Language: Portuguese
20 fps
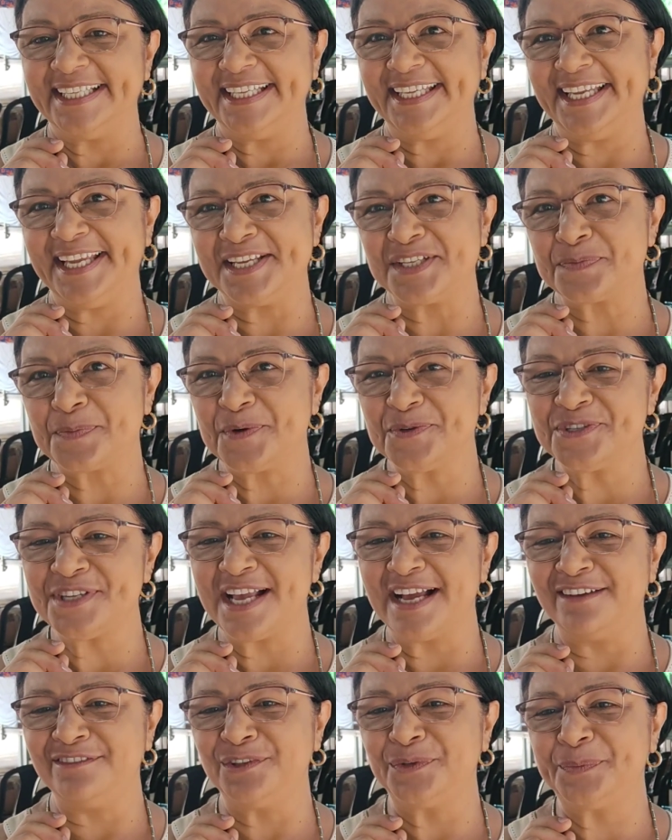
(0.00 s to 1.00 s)
e
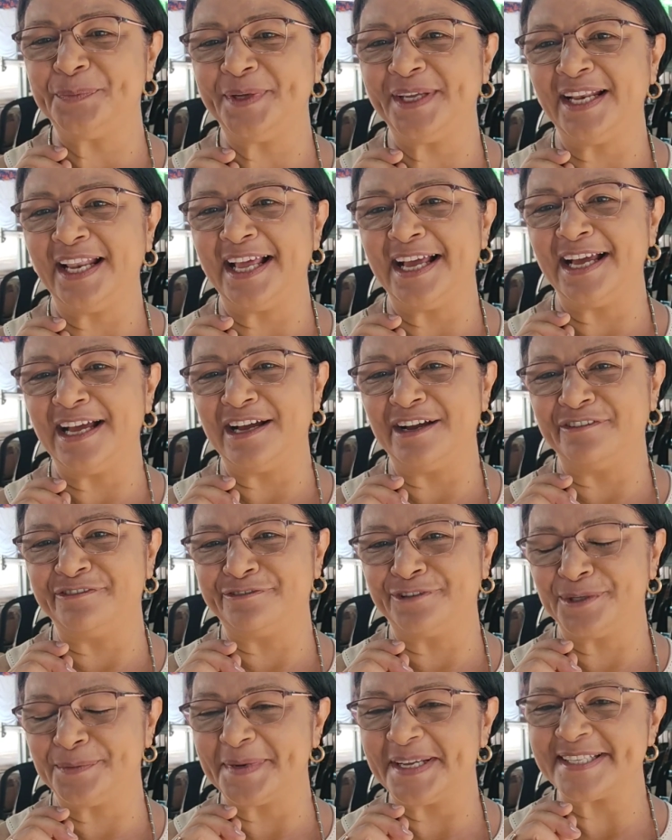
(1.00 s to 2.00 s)
responsável pela
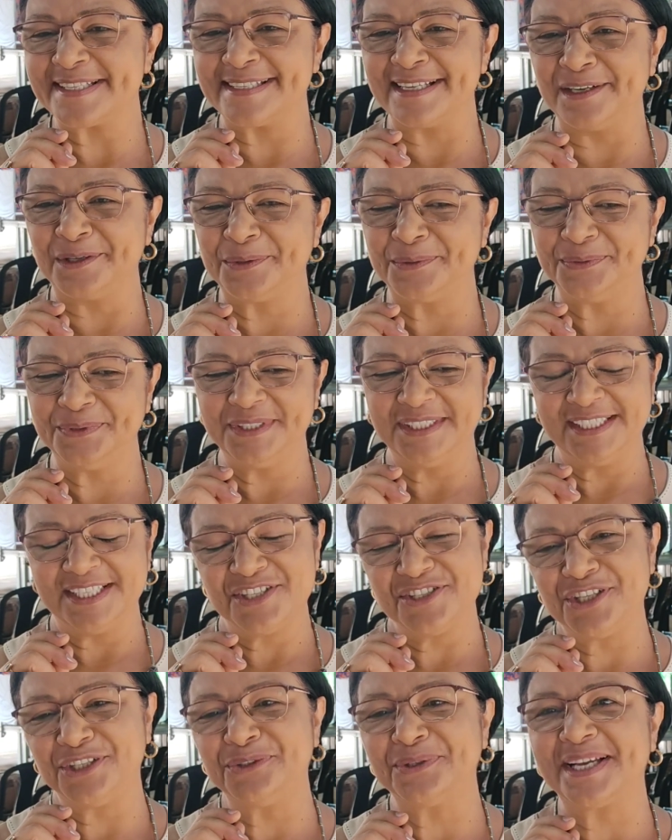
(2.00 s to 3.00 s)
formação
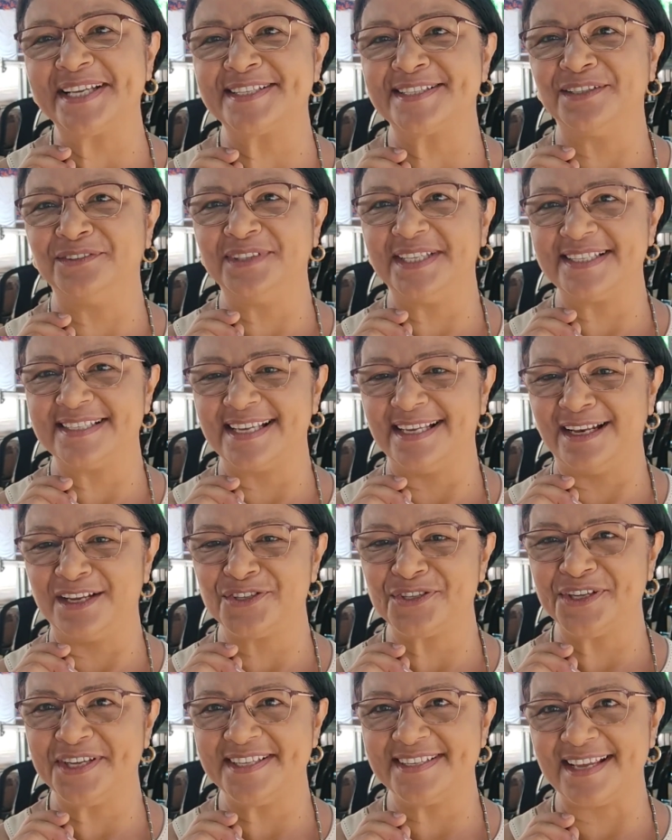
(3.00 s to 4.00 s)
de educação das
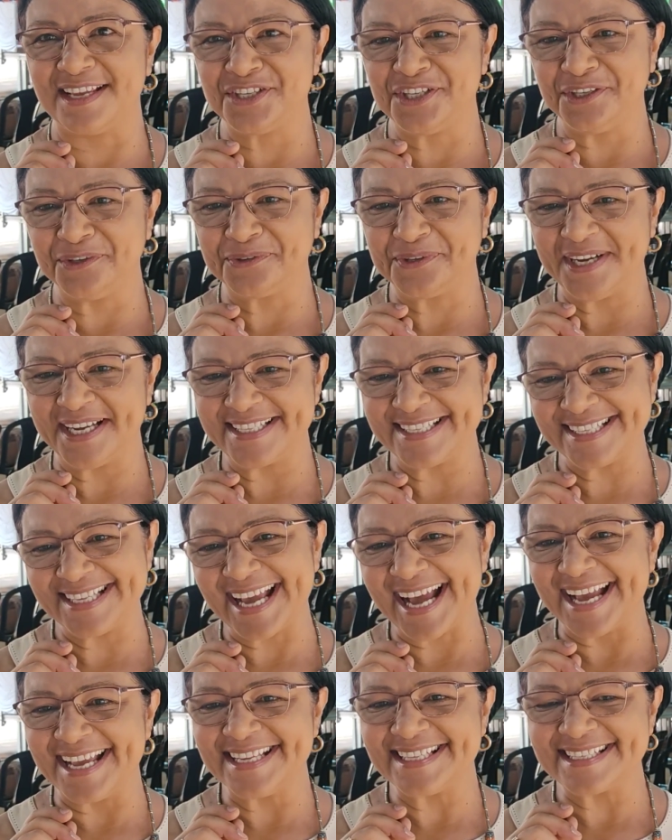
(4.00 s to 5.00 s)
relações
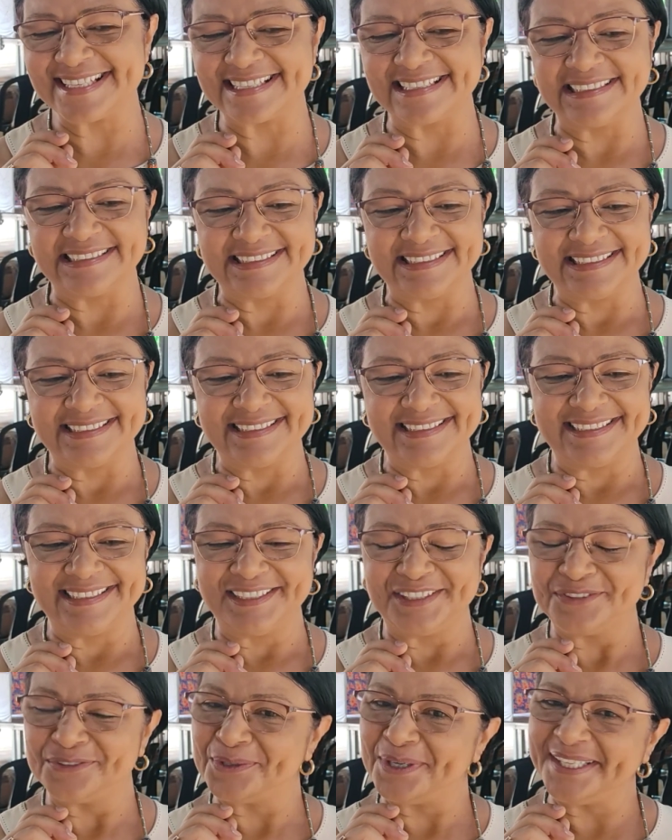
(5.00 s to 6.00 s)
étnico-raciais.
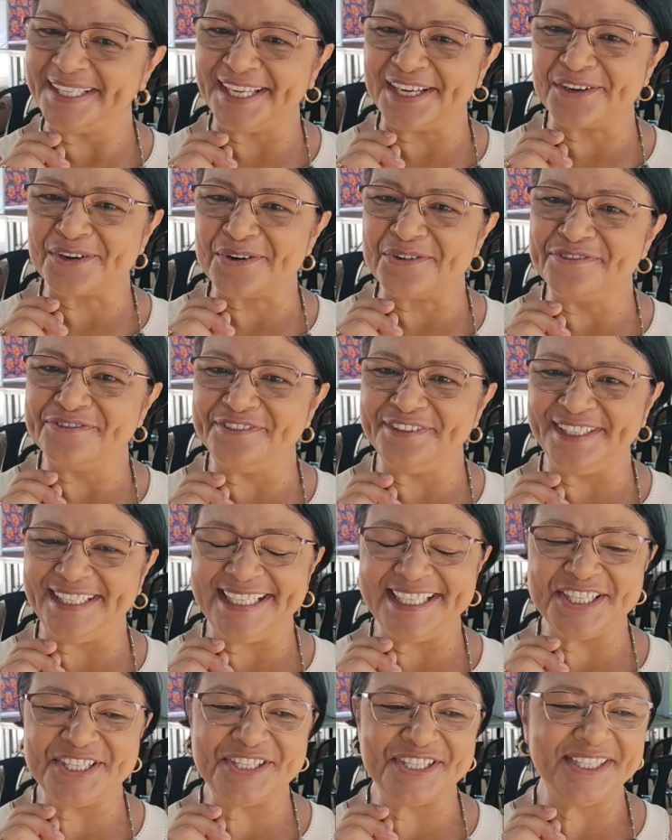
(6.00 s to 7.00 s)
Estou aqui a
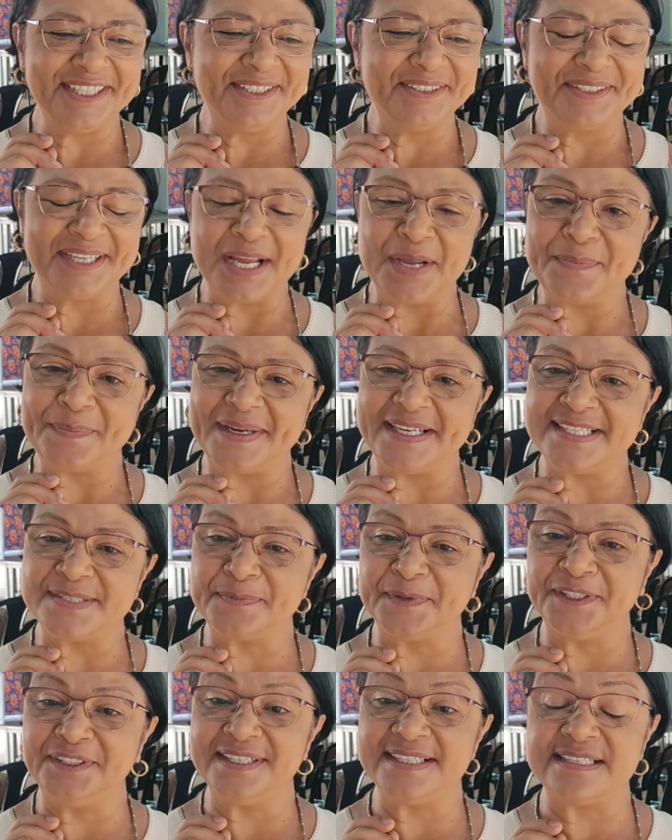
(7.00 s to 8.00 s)
convite, né,
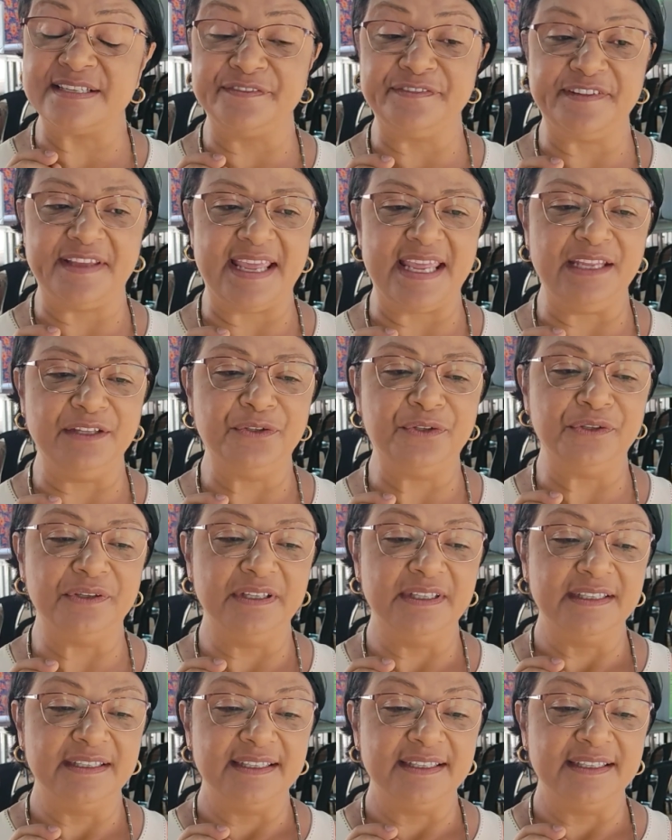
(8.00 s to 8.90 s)
participando desse evento